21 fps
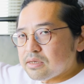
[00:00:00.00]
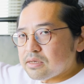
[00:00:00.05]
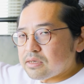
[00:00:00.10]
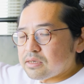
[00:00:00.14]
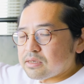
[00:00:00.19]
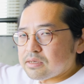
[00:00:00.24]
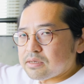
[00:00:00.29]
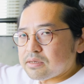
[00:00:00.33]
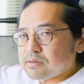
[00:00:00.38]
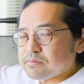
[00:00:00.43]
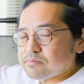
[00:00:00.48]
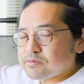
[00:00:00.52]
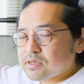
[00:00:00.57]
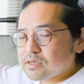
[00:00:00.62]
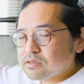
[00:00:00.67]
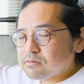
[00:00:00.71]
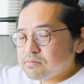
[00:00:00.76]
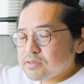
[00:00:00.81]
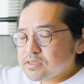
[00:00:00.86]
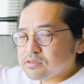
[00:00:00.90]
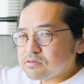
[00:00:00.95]
えー、
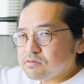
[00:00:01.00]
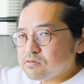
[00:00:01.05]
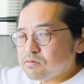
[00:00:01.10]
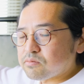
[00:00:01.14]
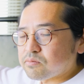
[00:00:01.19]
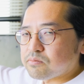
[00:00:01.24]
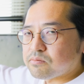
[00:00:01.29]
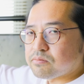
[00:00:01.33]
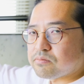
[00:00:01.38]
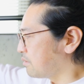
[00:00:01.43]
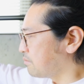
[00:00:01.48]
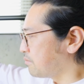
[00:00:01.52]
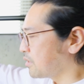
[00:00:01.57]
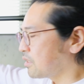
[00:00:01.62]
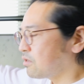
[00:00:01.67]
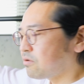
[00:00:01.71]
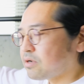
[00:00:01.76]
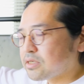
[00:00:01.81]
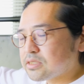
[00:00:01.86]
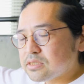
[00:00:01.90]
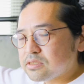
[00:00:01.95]
ブラックマジックの
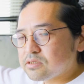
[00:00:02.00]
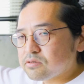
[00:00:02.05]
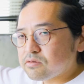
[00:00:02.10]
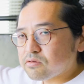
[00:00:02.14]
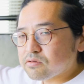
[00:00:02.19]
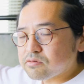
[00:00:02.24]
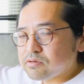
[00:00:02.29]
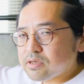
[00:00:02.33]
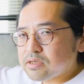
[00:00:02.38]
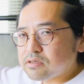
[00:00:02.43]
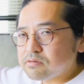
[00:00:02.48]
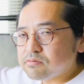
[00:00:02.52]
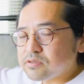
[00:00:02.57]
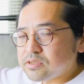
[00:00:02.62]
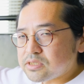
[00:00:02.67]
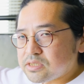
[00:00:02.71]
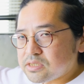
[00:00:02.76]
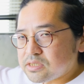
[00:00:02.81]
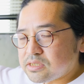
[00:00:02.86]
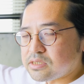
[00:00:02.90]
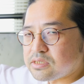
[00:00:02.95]
ビデオアシスト
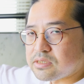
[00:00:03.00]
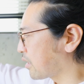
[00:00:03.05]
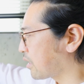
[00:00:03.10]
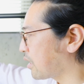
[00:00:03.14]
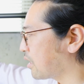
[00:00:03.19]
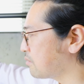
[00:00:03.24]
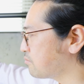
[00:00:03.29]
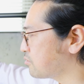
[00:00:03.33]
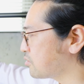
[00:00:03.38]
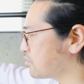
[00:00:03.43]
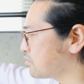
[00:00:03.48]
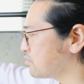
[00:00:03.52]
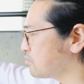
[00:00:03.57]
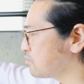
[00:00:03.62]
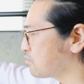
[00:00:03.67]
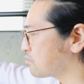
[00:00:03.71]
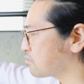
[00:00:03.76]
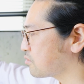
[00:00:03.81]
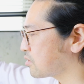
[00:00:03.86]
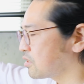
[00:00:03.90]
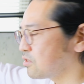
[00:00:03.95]
12G 外部収
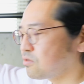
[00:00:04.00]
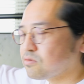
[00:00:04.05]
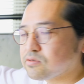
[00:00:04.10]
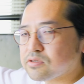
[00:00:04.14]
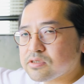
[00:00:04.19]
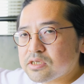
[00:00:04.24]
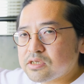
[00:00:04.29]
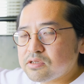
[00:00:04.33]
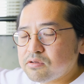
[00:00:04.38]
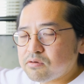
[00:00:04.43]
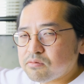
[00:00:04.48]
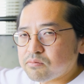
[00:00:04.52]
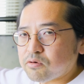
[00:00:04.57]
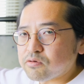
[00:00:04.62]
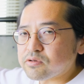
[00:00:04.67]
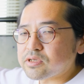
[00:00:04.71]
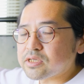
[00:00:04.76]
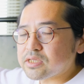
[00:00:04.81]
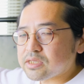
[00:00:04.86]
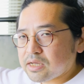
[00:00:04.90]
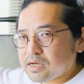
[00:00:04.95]
録機能付きの
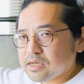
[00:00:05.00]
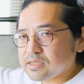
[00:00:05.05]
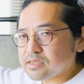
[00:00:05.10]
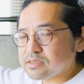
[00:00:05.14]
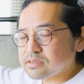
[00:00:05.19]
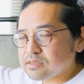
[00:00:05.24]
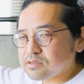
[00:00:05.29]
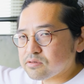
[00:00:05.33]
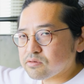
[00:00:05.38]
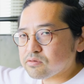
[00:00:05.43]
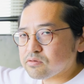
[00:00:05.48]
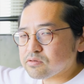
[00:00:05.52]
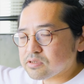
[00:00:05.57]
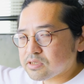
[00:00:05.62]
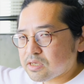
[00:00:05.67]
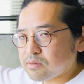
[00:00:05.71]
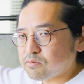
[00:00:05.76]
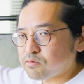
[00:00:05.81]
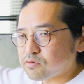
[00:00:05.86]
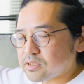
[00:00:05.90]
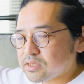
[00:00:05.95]
モニターですね外
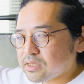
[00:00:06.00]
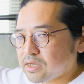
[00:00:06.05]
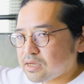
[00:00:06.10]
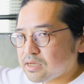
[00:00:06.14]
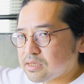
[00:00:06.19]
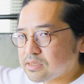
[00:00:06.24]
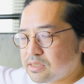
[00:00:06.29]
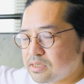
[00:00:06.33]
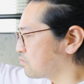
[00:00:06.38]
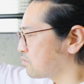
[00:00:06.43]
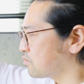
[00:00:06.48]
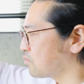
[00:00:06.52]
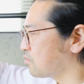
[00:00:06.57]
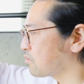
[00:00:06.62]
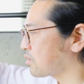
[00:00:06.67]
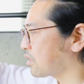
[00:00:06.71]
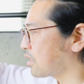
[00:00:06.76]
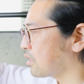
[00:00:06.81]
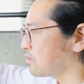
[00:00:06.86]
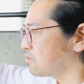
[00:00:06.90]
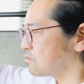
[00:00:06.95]
付けモニターを
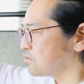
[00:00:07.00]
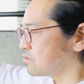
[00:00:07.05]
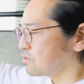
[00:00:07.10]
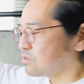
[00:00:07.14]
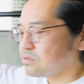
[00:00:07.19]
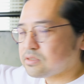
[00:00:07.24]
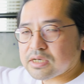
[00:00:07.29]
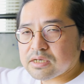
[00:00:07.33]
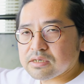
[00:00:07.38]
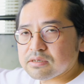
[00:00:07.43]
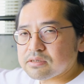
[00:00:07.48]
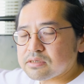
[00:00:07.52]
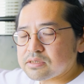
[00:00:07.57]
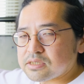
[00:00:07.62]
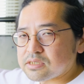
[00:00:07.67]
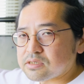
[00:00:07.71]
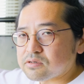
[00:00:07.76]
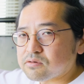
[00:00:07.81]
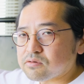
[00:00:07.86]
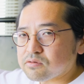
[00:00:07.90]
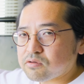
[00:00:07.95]
4K の
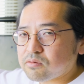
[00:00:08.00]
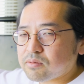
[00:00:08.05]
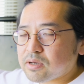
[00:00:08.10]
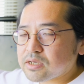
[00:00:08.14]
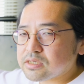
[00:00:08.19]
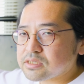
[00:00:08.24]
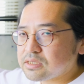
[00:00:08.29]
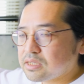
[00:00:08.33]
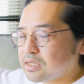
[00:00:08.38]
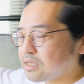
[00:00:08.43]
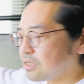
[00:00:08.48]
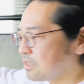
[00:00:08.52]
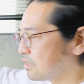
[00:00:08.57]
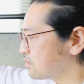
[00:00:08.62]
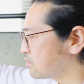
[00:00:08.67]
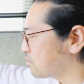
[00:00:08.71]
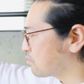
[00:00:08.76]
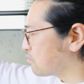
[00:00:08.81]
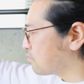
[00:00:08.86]
信号を飛ばしてそ